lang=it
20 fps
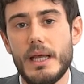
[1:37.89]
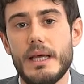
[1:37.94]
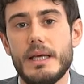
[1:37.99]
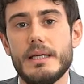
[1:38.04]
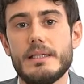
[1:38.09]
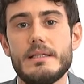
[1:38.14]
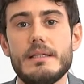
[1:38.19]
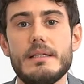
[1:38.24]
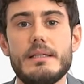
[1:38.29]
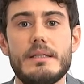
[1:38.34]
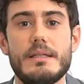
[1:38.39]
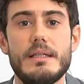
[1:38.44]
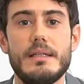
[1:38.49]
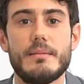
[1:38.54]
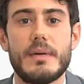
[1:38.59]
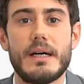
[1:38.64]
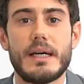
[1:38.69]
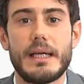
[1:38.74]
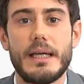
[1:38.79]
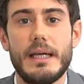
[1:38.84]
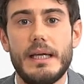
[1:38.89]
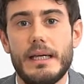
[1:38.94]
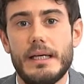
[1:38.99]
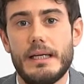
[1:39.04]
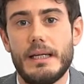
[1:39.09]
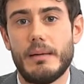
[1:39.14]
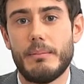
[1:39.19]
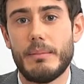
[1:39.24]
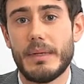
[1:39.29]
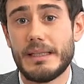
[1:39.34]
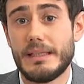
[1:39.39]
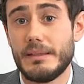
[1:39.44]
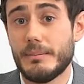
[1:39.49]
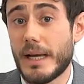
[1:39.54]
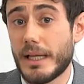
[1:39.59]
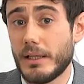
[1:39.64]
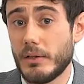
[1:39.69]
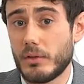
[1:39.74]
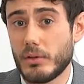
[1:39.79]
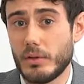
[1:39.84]
e si stima che
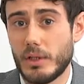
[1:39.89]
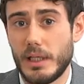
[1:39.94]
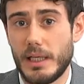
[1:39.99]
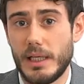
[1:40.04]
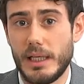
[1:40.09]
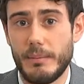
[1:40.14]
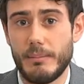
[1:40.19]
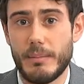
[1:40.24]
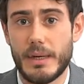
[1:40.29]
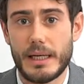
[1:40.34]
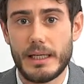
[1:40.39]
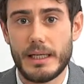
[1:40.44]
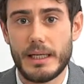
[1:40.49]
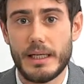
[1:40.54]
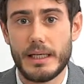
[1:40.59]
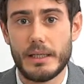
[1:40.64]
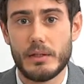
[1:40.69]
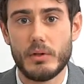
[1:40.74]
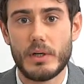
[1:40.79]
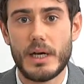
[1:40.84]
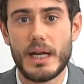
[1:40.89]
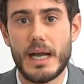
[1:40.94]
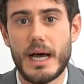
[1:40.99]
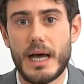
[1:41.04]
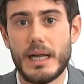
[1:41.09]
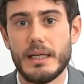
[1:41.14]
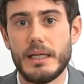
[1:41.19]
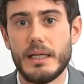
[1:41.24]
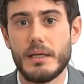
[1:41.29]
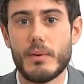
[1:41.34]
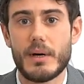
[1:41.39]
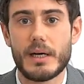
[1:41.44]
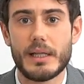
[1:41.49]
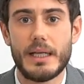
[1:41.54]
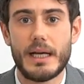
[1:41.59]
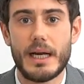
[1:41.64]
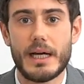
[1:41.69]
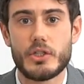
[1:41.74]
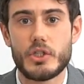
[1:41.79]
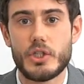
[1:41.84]
l'abbattimento delle barriere doganali
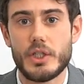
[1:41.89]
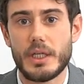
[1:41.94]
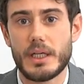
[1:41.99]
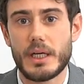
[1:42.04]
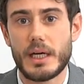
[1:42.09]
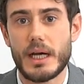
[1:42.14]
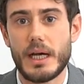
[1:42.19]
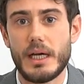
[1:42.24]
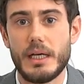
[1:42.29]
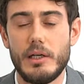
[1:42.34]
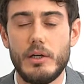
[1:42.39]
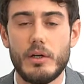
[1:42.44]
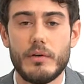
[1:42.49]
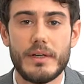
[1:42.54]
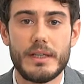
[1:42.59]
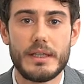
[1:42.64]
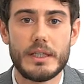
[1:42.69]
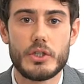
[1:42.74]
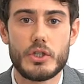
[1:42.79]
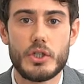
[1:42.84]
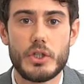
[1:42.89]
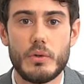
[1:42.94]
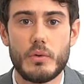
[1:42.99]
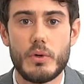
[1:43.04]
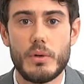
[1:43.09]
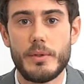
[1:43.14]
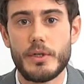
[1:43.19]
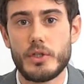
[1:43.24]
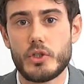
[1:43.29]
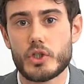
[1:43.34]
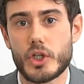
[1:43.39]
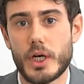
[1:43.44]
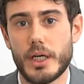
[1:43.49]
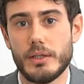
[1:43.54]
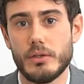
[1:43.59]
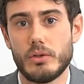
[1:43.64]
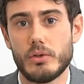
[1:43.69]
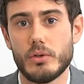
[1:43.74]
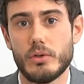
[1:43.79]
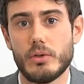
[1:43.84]
riguarderà circa il
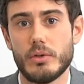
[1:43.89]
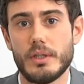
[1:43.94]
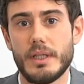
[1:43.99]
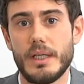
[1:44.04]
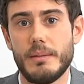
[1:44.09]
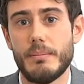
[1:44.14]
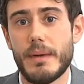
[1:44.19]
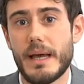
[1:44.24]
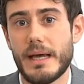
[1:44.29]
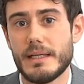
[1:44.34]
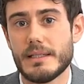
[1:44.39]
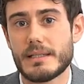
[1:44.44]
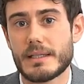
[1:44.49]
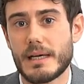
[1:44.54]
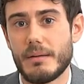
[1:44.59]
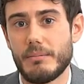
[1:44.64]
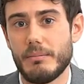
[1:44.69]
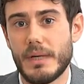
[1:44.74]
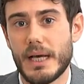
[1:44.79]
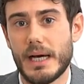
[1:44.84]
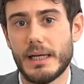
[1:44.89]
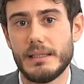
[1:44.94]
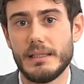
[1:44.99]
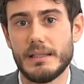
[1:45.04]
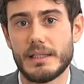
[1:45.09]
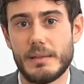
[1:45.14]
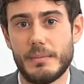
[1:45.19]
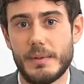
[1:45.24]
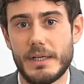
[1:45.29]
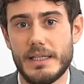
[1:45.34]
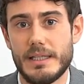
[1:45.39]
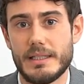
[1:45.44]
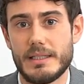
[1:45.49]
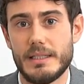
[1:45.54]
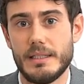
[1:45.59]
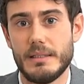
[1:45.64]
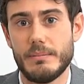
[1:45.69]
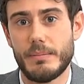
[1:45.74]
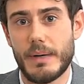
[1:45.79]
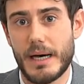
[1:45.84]
95% dei beni scambiati tra i
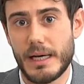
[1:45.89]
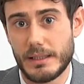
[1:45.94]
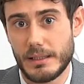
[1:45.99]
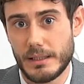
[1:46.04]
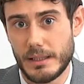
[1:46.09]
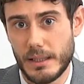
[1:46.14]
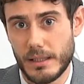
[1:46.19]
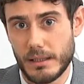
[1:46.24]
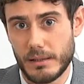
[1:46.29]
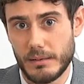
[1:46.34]
paesi partner.